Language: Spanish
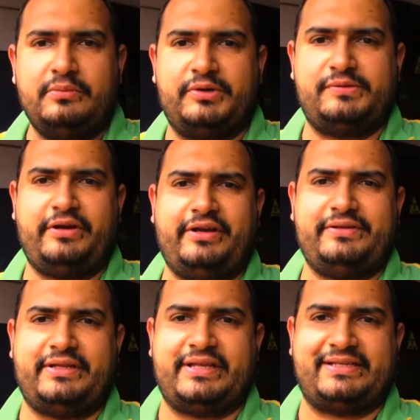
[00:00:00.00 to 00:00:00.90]
Pues bueno, queridos
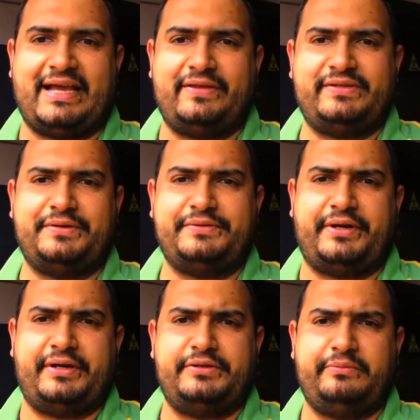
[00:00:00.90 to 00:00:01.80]
atascados, estamos de
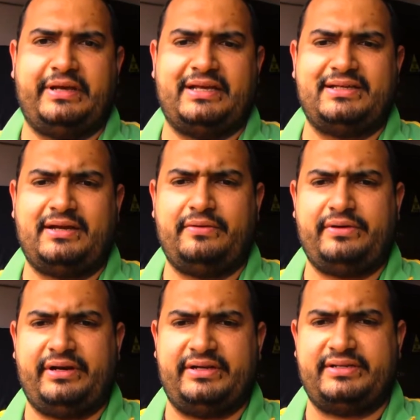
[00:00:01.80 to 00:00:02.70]
regreso en mi casa. Acabo de
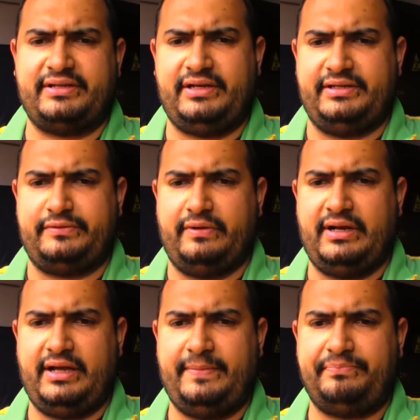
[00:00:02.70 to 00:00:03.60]
regresar de la
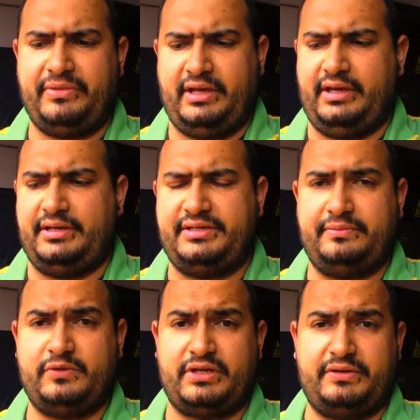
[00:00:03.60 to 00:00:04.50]
escuela. Eh,
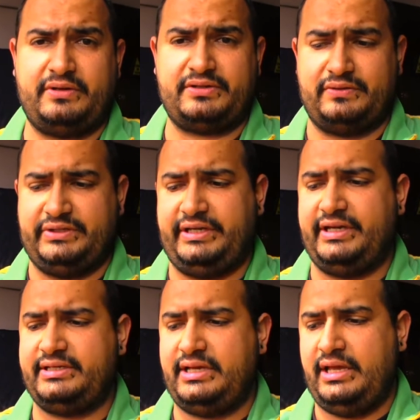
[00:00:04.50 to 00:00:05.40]
hicimos ahí unas
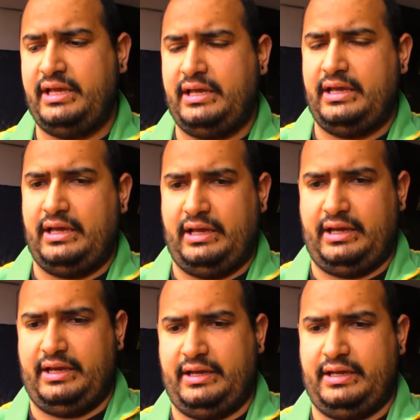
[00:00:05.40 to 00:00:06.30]
cosillas.
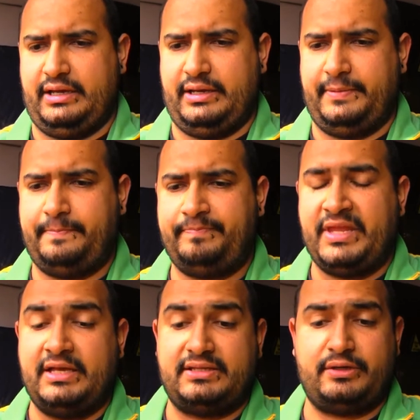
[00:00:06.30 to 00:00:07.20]
Eh,
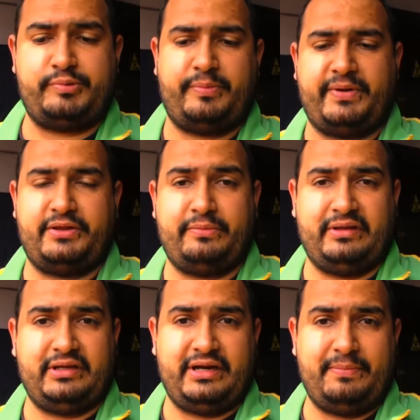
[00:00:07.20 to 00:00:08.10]
estamos preparando
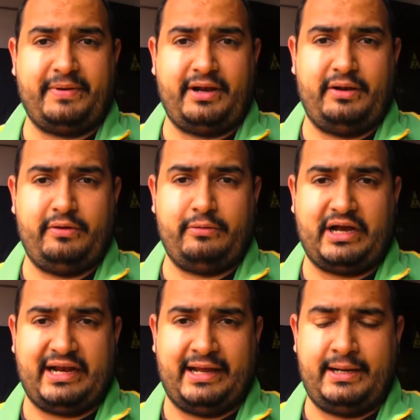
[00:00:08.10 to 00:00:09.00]
material para el nuevo
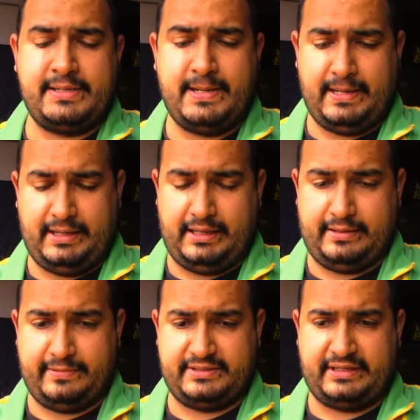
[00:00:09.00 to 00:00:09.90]
canal, eh,
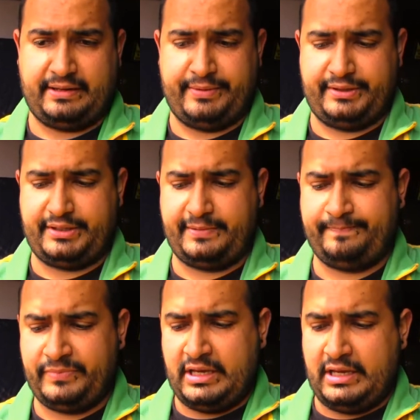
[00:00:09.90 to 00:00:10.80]
básicamente.
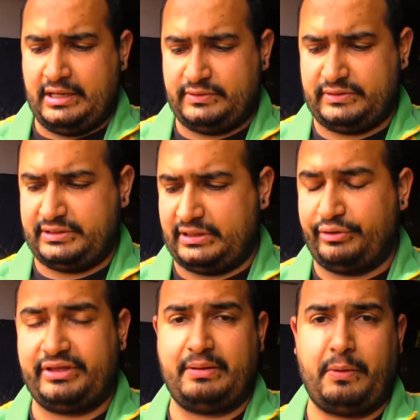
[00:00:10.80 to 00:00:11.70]
Entonces
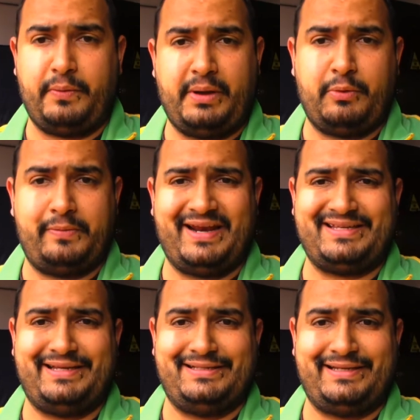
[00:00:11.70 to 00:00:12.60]
ahorita me voy a mover
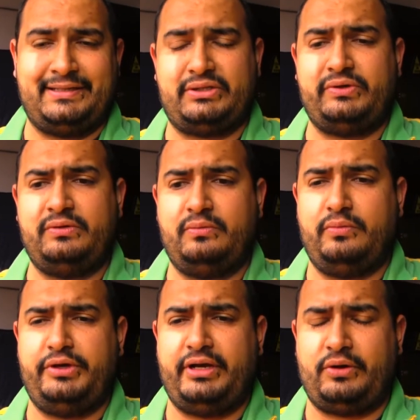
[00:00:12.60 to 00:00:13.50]
hacia el centro.
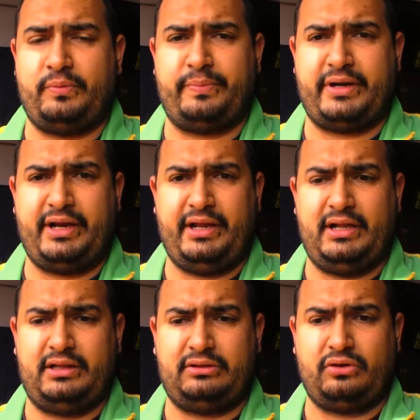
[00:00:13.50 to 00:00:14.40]
Voy a ir a comprar
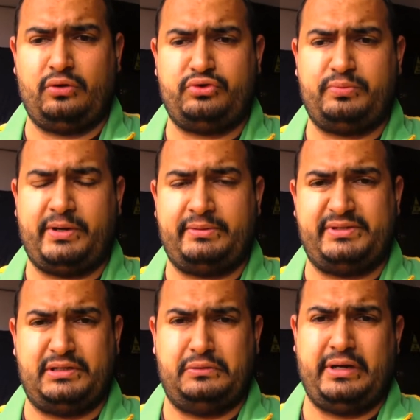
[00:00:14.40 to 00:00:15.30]
el touch para mi
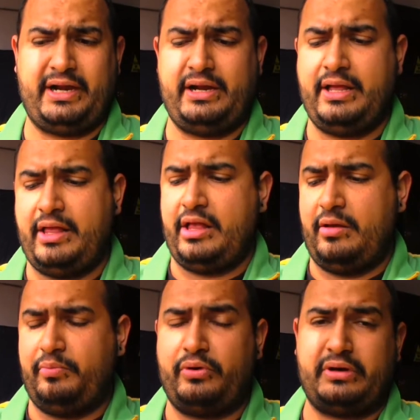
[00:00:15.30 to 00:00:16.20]
celular.
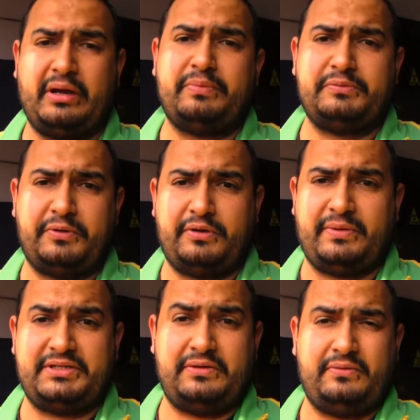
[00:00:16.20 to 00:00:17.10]
Porque pues bueno, va a
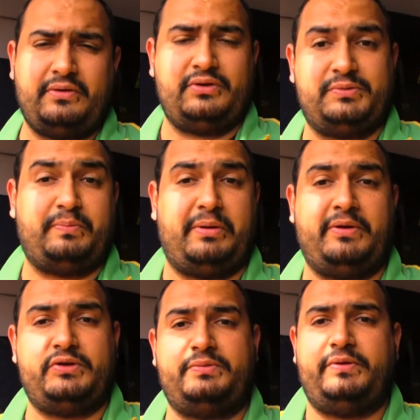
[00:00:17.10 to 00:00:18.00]
ser uno de los
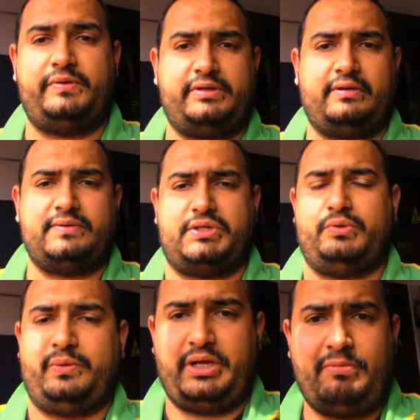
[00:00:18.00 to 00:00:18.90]
primeros videos que vamos a
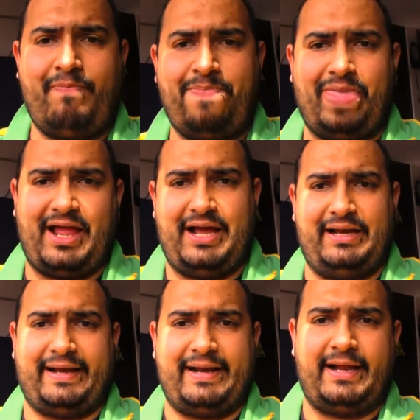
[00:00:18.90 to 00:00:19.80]
subir al
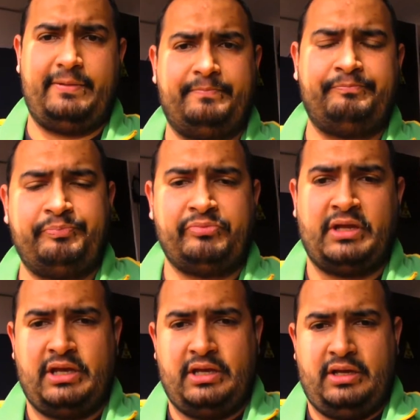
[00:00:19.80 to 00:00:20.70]
canal.
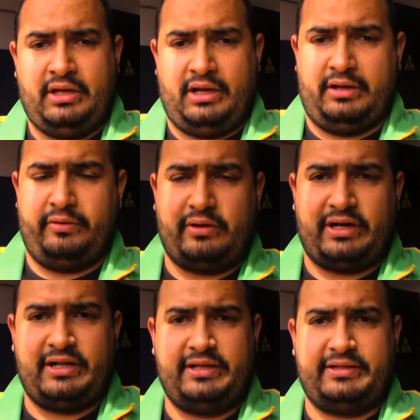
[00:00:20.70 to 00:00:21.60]
Al nuevo
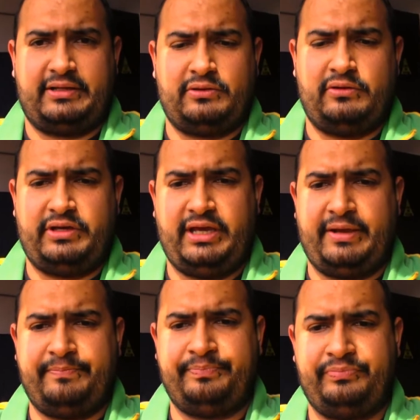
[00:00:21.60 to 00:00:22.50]
canal de tecnología.
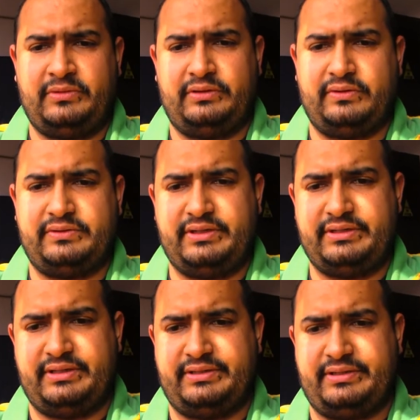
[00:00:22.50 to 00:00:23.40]

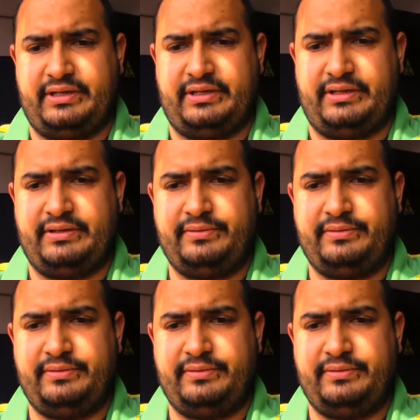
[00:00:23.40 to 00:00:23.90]
Entonces, este...